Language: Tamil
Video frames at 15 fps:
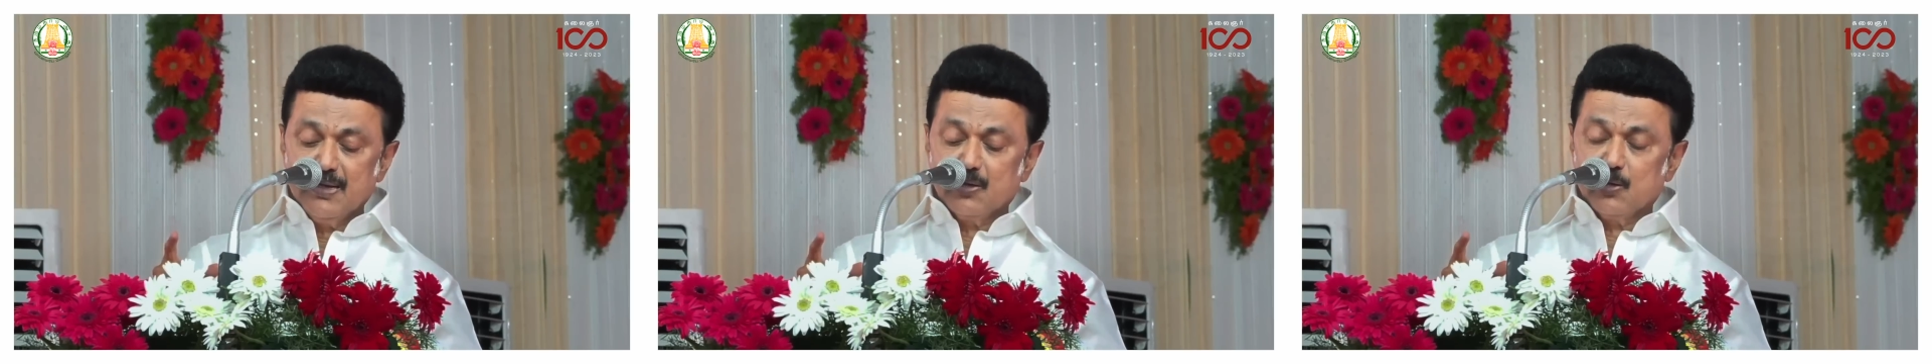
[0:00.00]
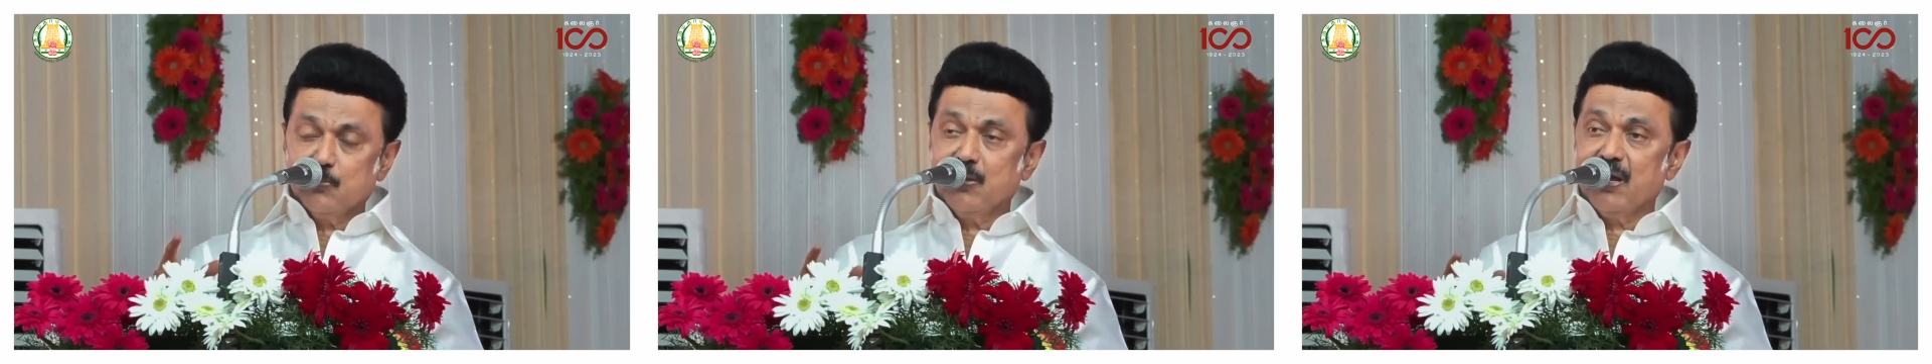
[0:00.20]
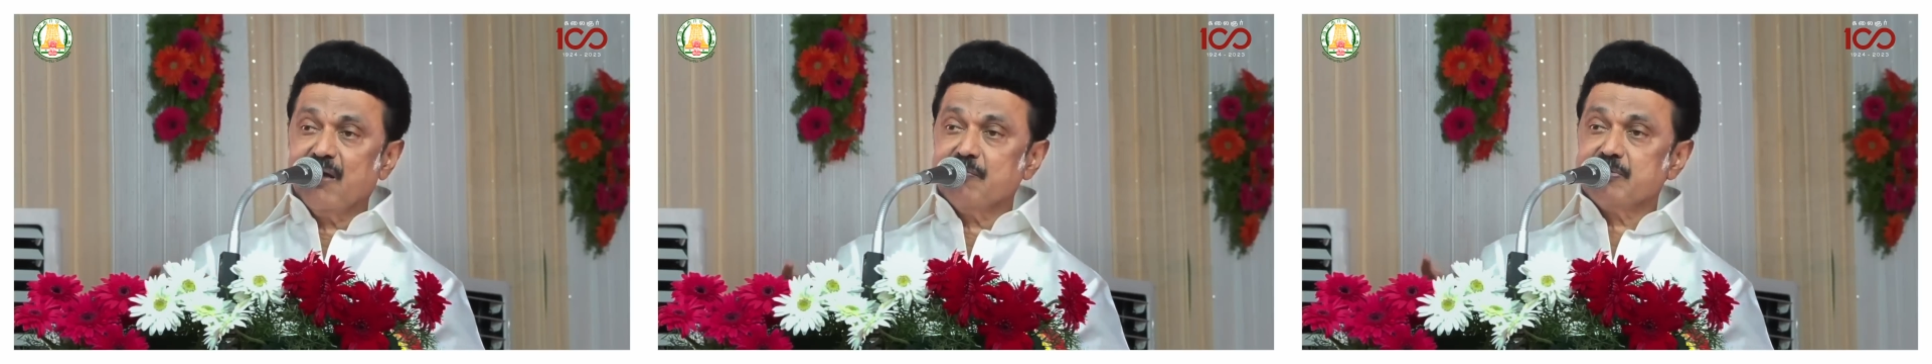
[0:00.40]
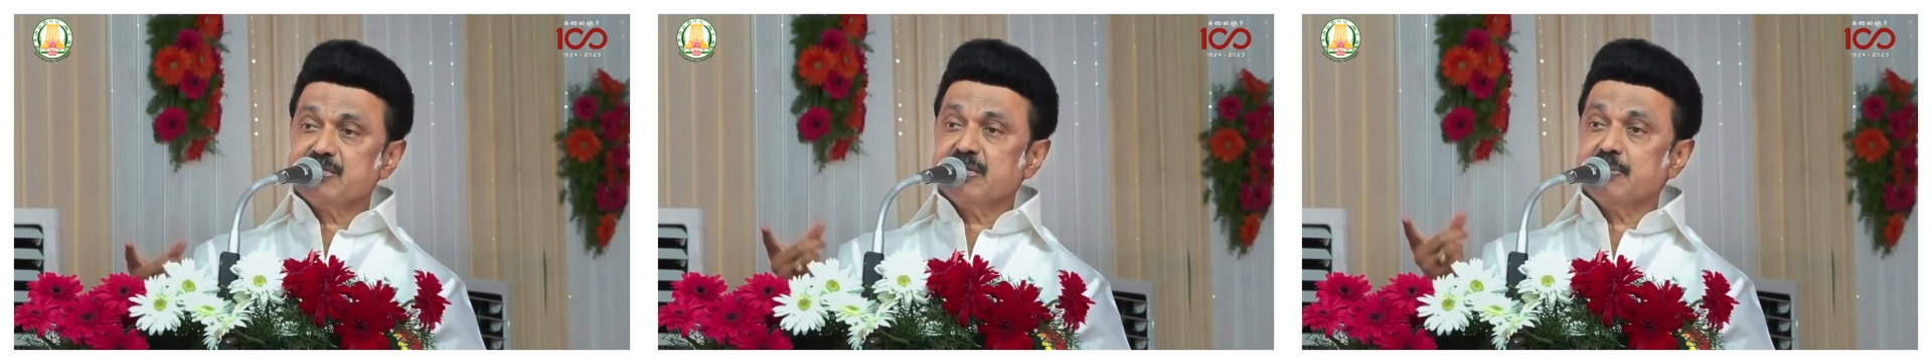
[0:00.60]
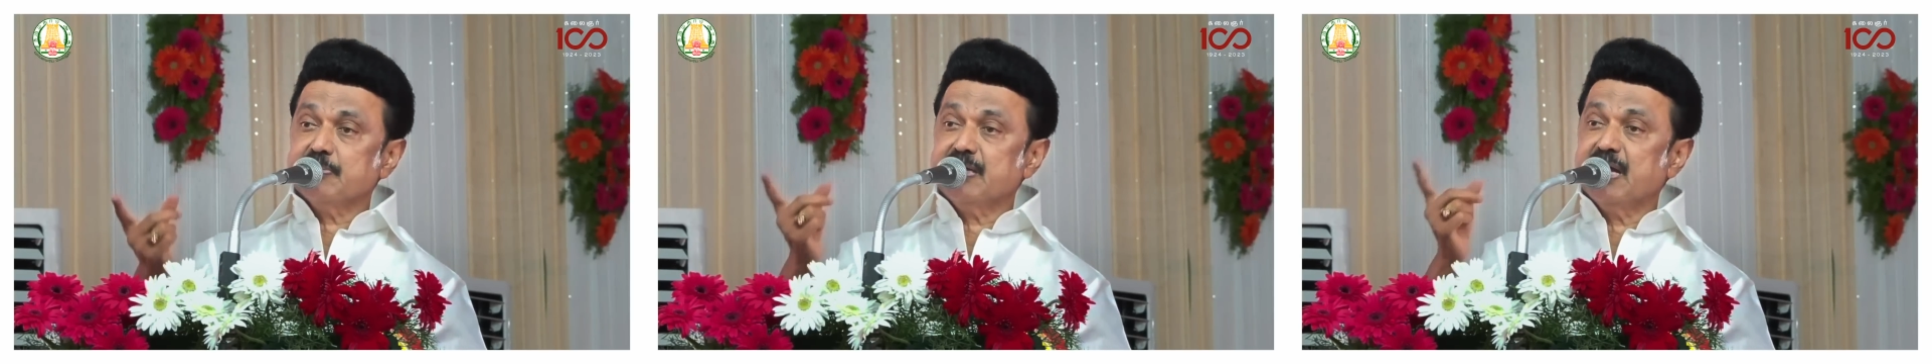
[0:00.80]
ஆயிரம் ரூபாய்
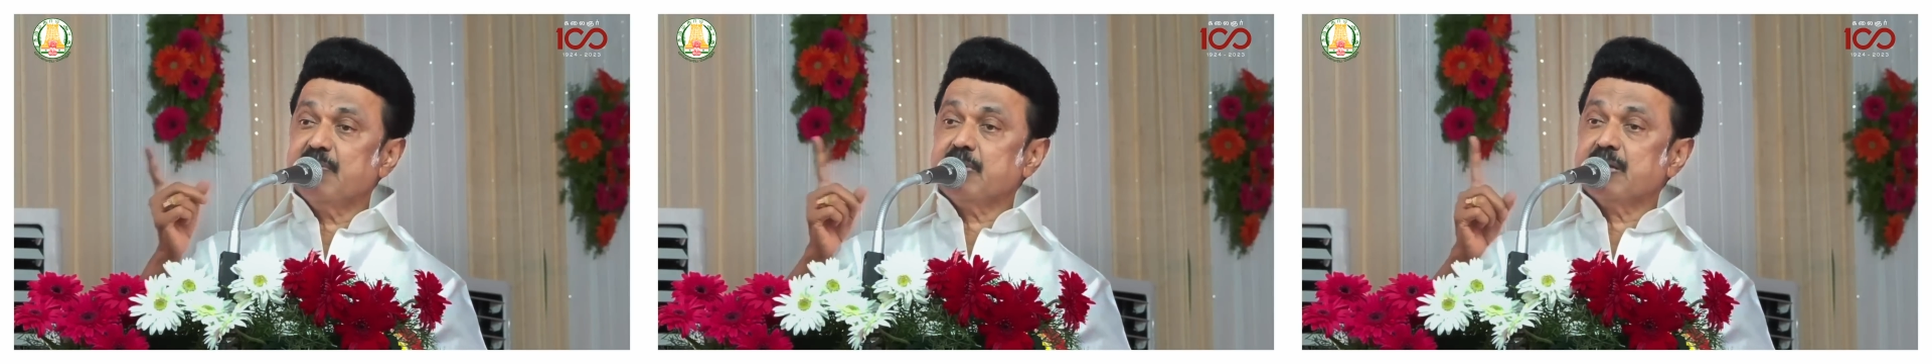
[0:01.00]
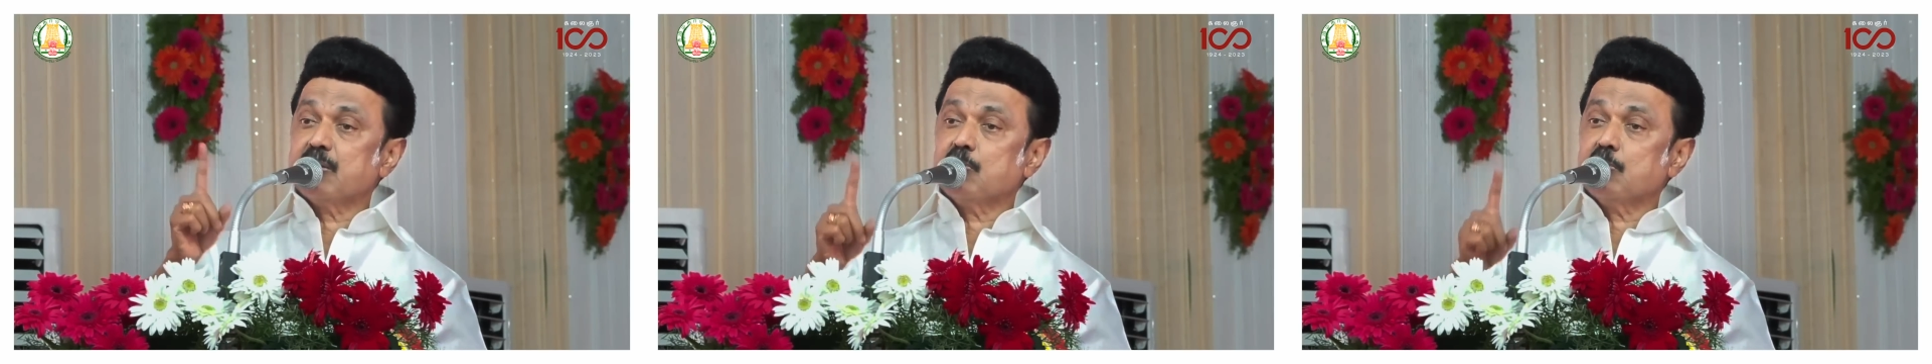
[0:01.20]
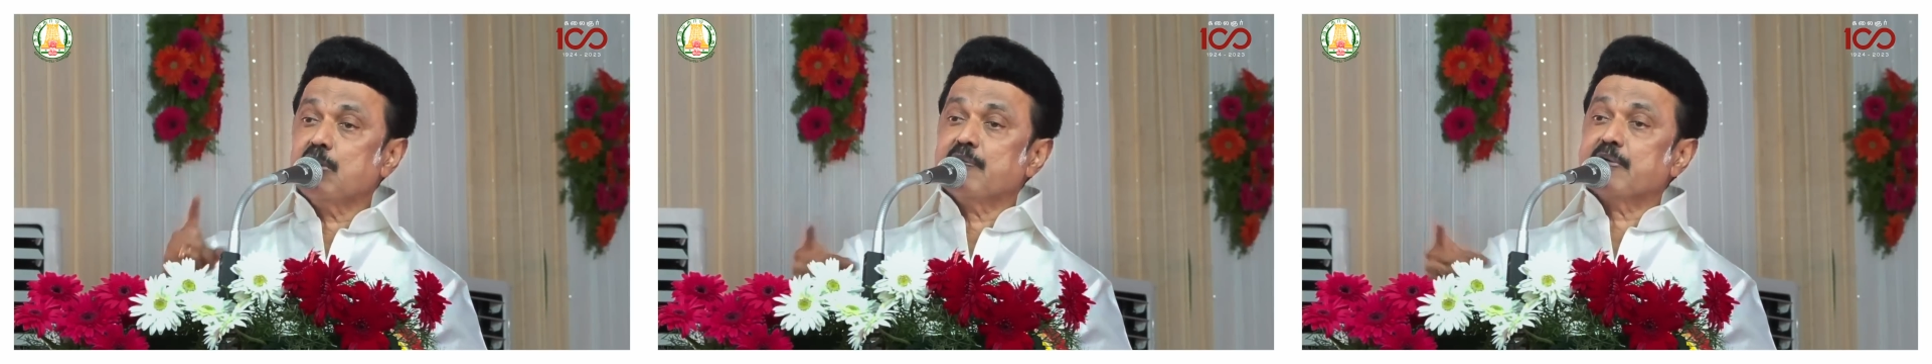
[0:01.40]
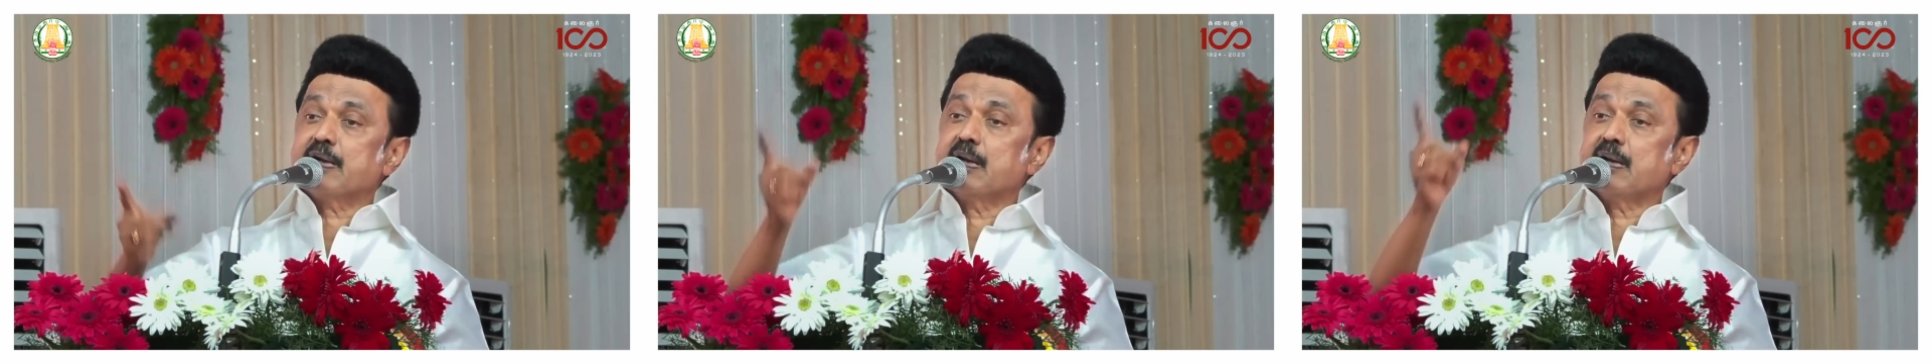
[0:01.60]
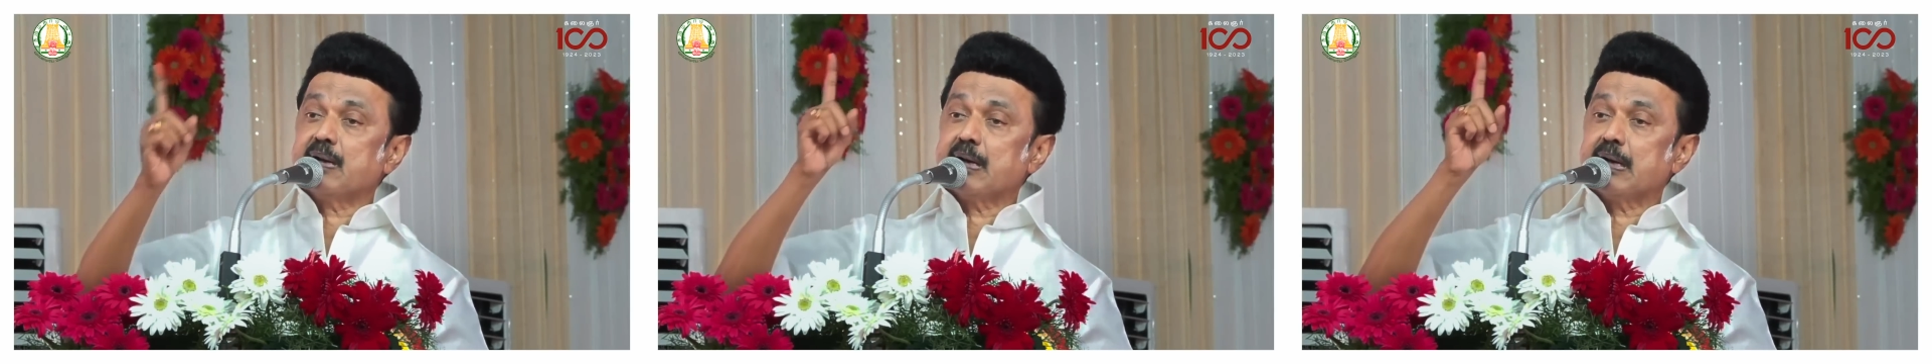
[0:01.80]
அவசியம் தேவை இருக்கும்
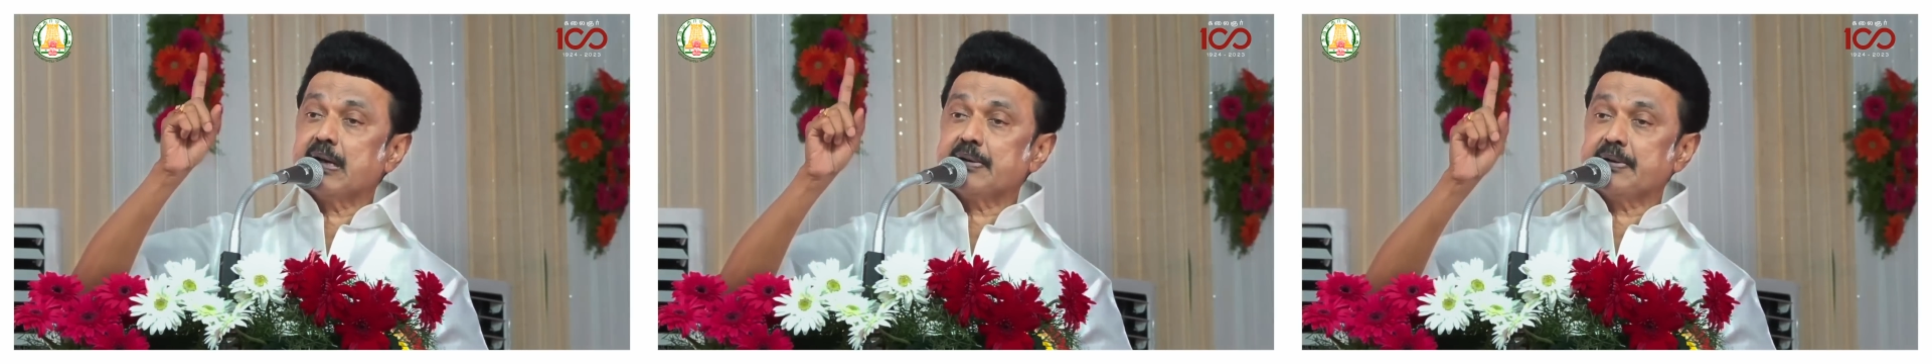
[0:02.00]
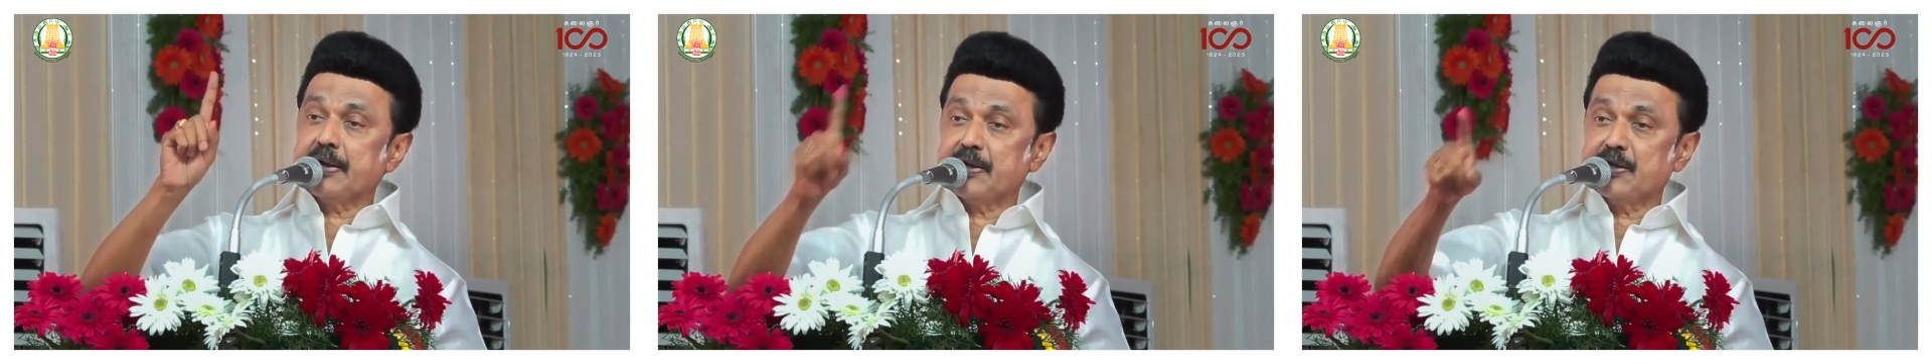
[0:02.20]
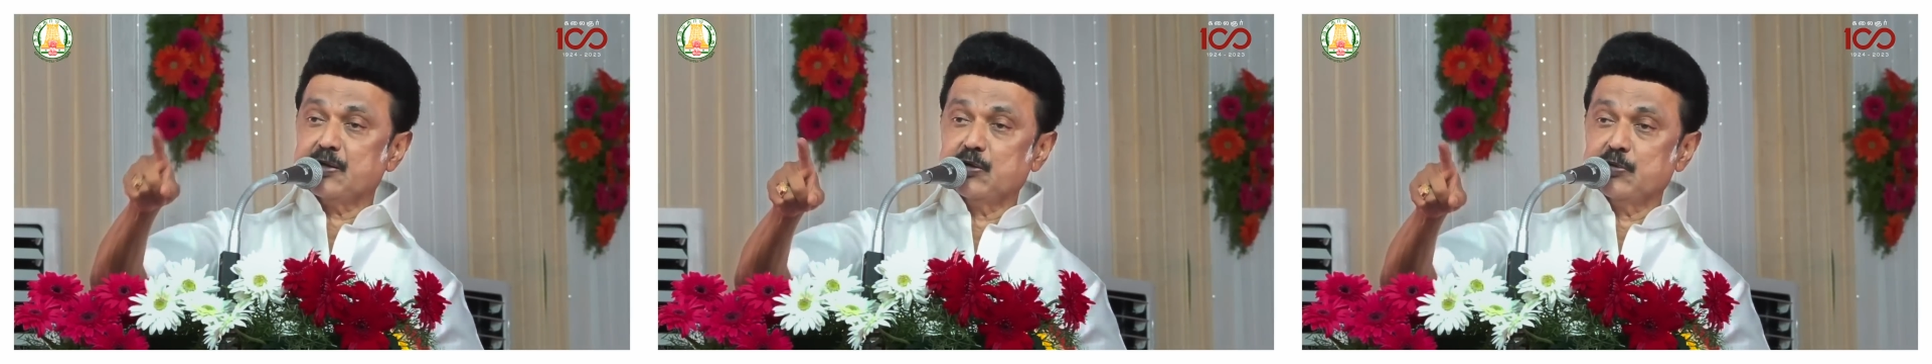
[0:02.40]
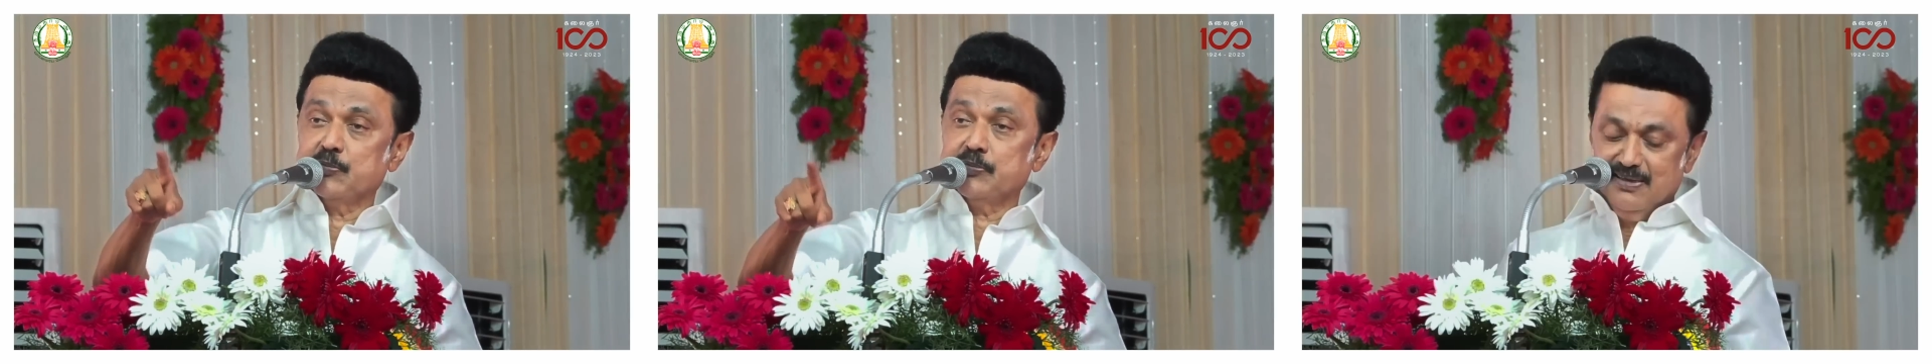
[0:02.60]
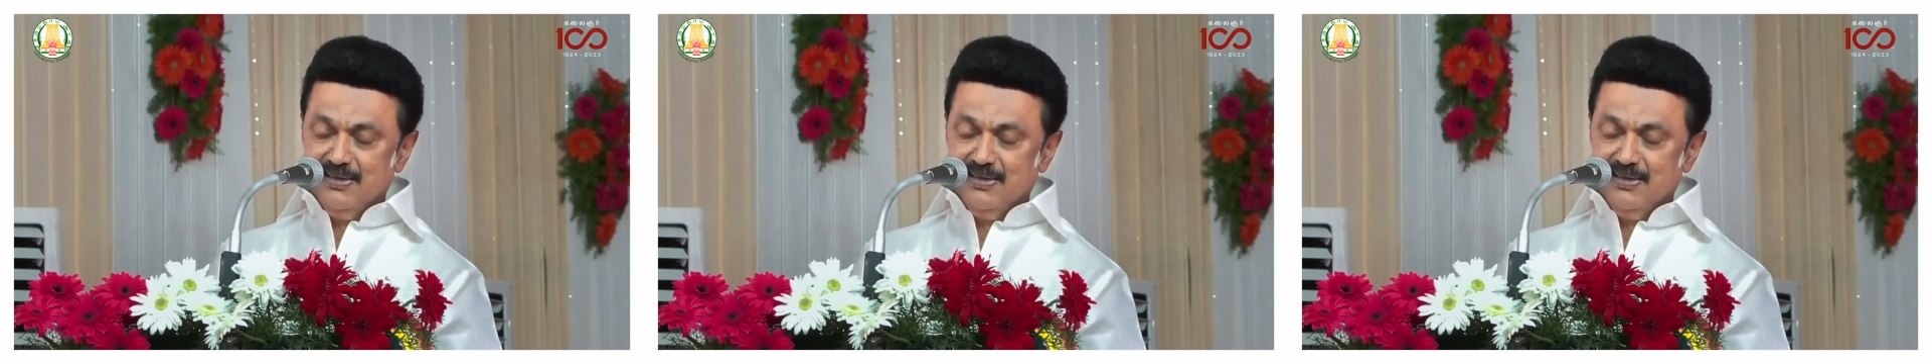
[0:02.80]
அவர்களுக்கெல்லாம் கிடைக்கும்